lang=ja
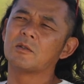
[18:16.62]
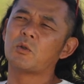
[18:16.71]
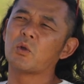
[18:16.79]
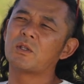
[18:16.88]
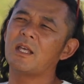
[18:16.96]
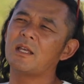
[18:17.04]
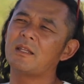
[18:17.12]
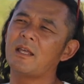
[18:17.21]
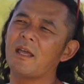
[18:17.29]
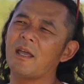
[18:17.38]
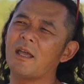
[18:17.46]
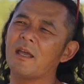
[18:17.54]
土手
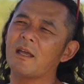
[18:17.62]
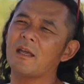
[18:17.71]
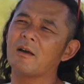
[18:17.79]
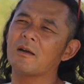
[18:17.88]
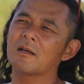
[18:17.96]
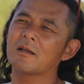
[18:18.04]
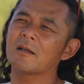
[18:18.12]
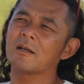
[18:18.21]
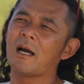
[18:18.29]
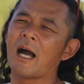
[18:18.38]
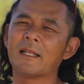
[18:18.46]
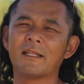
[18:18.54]
で
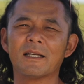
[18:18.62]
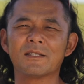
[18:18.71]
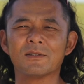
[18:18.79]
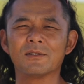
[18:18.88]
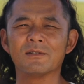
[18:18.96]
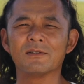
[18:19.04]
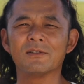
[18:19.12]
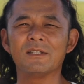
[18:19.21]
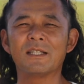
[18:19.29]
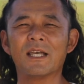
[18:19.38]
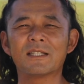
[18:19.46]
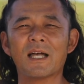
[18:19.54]
話す
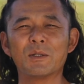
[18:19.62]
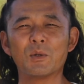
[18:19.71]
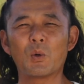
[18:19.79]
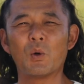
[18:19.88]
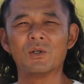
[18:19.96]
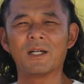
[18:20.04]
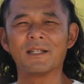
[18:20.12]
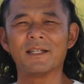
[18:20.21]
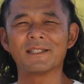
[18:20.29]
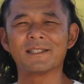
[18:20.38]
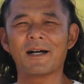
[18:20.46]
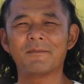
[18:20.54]
池さんのコーナー
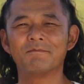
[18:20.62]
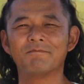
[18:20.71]
でした。